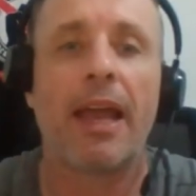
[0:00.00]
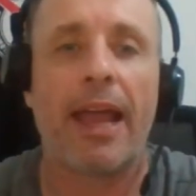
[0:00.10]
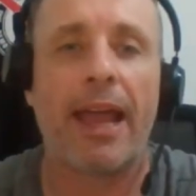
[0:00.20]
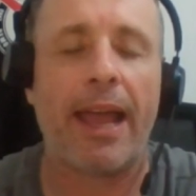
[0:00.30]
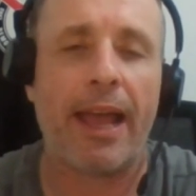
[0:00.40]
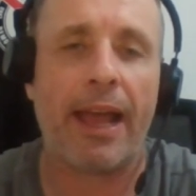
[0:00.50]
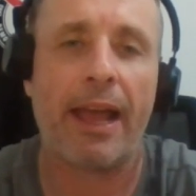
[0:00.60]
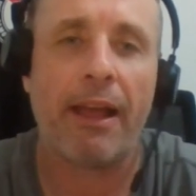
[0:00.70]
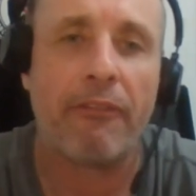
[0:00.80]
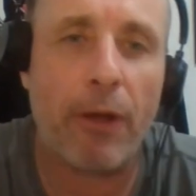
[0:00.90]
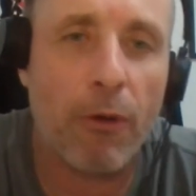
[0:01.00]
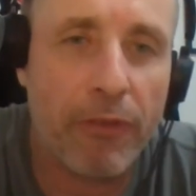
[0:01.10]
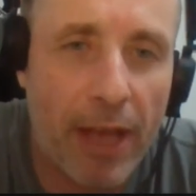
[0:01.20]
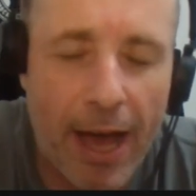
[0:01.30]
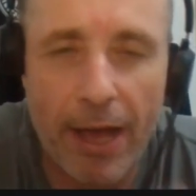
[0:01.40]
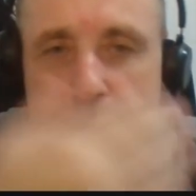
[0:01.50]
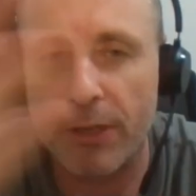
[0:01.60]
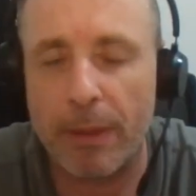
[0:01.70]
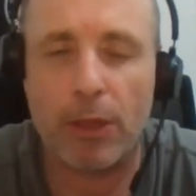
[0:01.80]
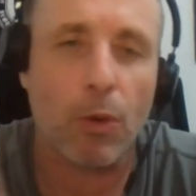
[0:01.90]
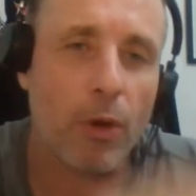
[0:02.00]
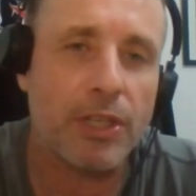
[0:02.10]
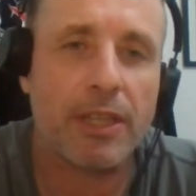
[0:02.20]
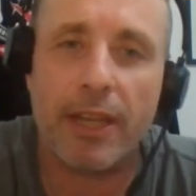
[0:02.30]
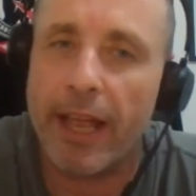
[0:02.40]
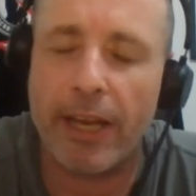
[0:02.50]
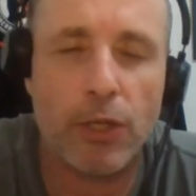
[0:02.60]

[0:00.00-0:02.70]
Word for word: é, ferroviário, dos metrôs, de trem,